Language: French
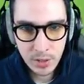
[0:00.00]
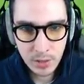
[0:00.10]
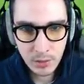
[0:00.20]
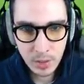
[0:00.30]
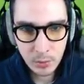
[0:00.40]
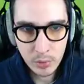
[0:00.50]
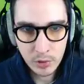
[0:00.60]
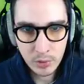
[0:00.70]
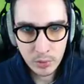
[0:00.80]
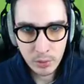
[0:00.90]
c'est bien, on a un
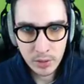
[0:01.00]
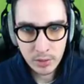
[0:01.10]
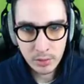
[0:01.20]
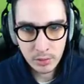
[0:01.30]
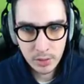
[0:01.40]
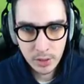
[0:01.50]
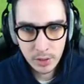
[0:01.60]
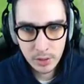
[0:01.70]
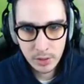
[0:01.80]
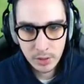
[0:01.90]
peu de chance sur les... Euh,
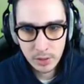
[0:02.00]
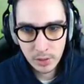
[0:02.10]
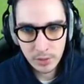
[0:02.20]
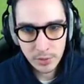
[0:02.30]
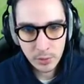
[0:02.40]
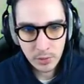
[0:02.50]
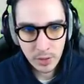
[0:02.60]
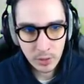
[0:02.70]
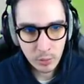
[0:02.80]
Alors est-ce qu'il